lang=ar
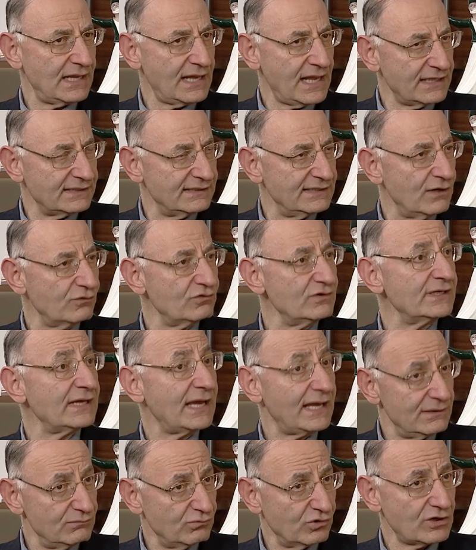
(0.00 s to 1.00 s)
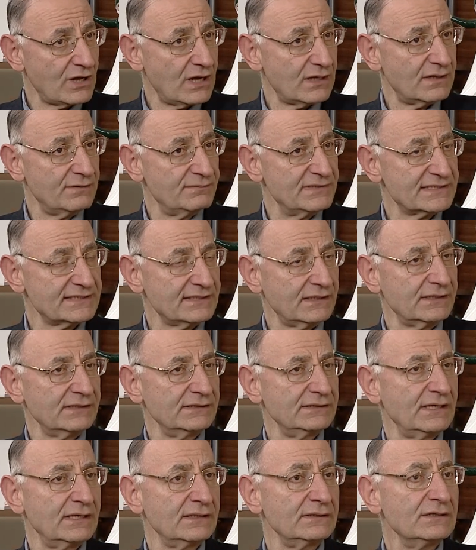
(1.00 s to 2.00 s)
الدولة المراقبة
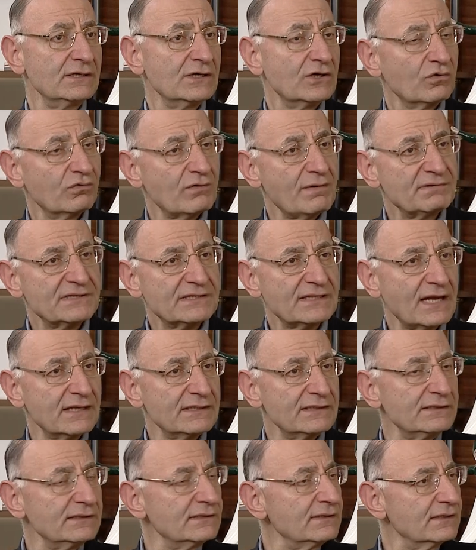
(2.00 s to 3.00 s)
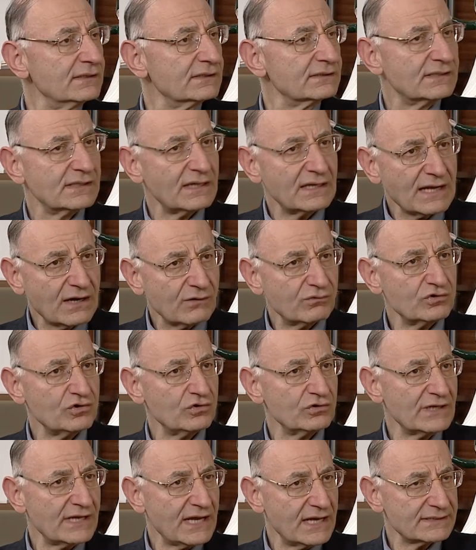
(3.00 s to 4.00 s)
صحيا وبالتالي
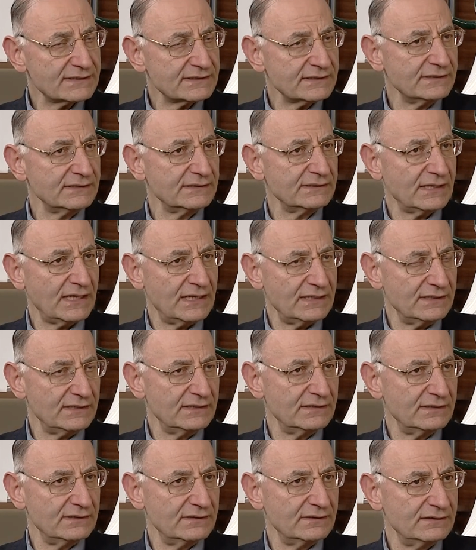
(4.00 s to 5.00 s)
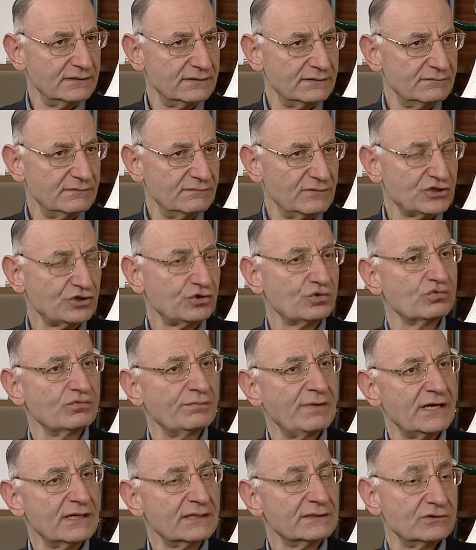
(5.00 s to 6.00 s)
تناوله لهذه
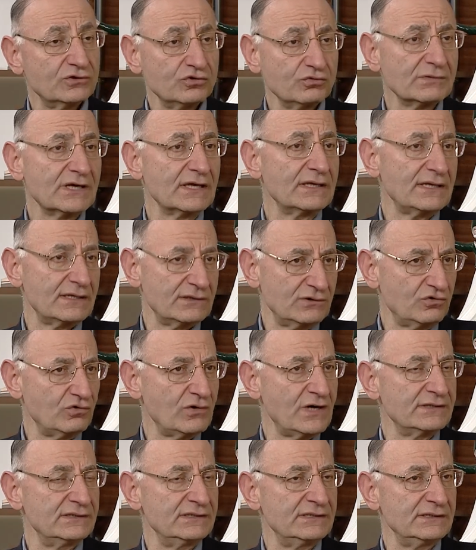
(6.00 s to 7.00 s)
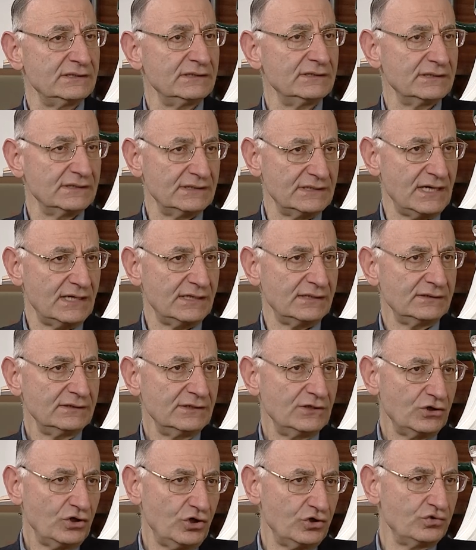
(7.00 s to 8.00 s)
المشروبات يمكن أن تؤدي إلى
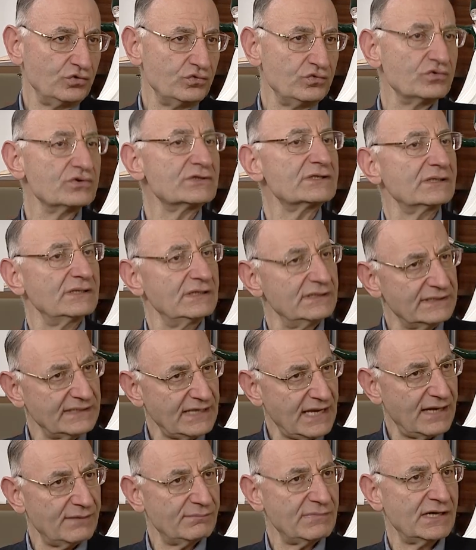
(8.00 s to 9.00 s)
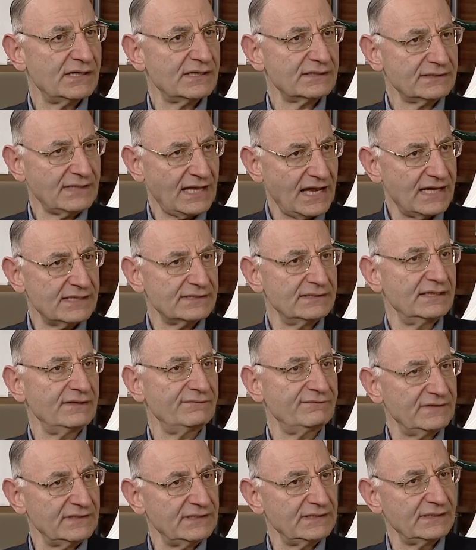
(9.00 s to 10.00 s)
حدوث التهابات حادة
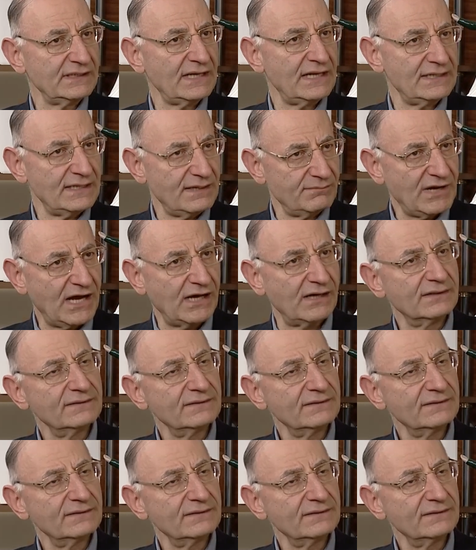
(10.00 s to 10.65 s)
صحيح. في الأمعاء